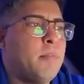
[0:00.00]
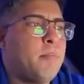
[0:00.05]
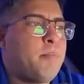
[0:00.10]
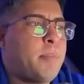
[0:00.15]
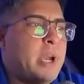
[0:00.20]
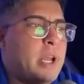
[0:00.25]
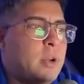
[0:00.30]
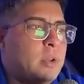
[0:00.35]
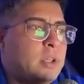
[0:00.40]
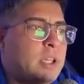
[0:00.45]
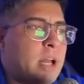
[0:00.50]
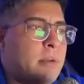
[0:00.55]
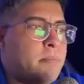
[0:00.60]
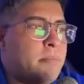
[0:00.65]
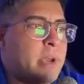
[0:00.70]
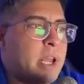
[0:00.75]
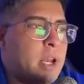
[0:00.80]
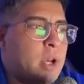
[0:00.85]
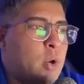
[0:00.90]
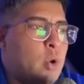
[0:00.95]
pero
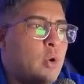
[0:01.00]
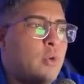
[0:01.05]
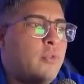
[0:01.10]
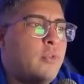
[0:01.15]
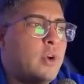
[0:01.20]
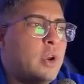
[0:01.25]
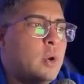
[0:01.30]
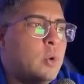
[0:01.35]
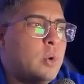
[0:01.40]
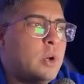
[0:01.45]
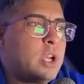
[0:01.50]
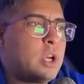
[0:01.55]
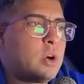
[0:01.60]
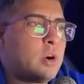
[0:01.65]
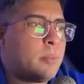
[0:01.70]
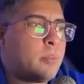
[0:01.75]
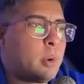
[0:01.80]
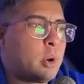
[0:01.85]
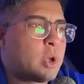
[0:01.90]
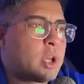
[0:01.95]
también no fue el
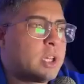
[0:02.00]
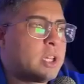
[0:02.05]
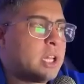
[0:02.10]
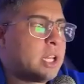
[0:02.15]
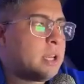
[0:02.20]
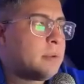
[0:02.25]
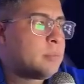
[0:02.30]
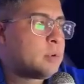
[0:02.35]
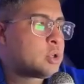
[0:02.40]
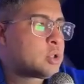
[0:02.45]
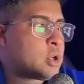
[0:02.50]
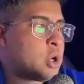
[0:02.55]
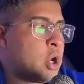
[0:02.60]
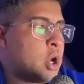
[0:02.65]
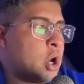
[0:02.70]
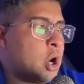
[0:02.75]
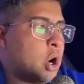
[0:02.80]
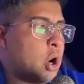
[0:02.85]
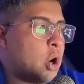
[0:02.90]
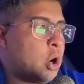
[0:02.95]
único, porque tenemos
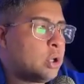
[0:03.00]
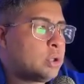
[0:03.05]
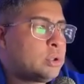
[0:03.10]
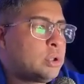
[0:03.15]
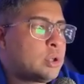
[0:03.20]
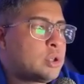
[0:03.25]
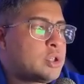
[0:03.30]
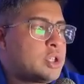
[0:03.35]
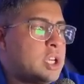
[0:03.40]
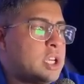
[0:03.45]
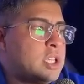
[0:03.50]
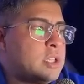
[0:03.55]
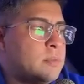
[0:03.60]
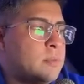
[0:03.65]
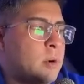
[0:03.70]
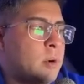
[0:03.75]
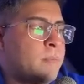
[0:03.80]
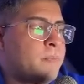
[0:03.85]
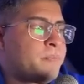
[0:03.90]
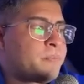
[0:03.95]
otro
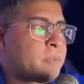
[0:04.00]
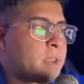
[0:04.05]
sismo